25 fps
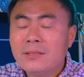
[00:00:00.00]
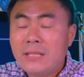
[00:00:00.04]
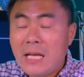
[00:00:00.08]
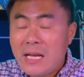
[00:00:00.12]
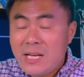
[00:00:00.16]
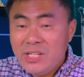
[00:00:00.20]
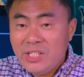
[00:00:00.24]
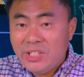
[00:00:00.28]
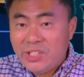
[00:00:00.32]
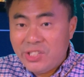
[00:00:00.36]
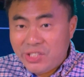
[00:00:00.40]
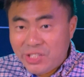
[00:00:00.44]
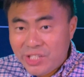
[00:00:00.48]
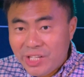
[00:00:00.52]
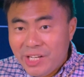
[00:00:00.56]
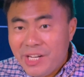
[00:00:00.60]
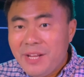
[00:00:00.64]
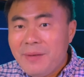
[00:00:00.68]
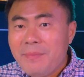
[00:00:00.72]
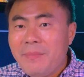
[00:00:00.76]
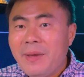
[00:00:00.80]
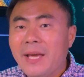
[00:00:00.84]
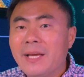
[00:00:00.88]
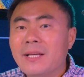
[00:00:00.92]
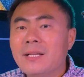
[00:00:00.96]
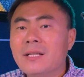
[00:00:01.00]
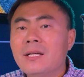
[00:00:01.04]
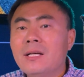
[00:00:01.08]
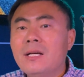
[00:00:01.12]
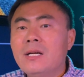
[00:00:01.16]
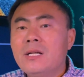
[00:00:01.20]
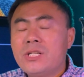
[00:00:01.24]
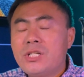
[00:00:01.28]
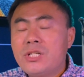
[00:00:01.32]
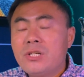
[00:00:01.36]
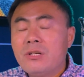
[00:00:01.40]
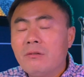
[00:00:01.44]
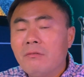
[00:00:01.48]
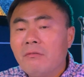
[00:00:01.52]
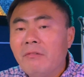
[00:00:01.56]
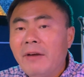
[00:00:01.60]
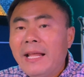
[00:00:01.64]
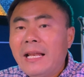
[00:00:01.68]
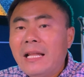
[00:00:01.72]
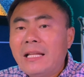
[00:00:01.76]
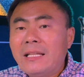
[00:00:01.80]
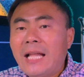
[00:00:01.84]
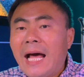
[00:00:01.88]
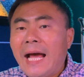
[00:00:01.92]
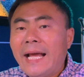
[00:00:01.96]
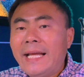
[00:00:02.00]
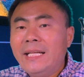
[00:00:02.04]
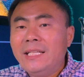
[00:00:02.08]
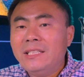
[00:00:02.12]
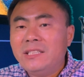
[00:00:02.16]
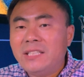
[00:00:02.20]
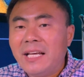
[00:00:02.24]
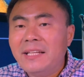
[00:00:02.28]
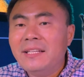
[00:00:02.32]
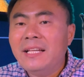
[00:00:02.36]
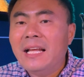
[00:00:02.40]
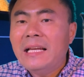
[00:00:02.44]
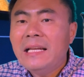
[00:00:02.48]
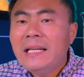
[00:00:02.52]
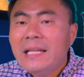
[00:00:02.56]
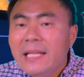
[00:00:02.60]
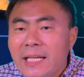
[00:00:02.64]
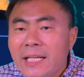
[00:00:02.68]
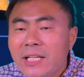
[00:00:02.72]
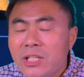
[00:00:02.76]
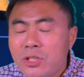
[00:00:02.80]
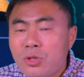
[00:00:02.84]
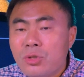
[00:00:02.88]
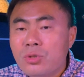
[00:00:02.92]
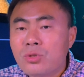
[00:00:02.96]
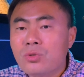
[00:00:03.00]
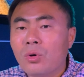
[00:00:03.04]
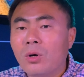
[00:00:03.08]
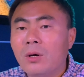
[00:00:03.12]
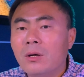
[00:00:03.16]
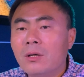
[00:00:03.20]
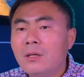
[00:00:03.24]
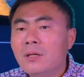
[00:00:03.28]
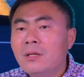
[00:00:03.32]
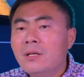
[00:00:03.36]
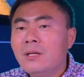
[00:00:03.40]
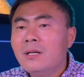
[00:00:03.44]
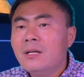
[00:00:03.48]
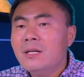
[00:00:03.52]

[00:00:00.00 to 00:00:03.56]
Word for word: 但是你心里面是为了那一点点利益去做。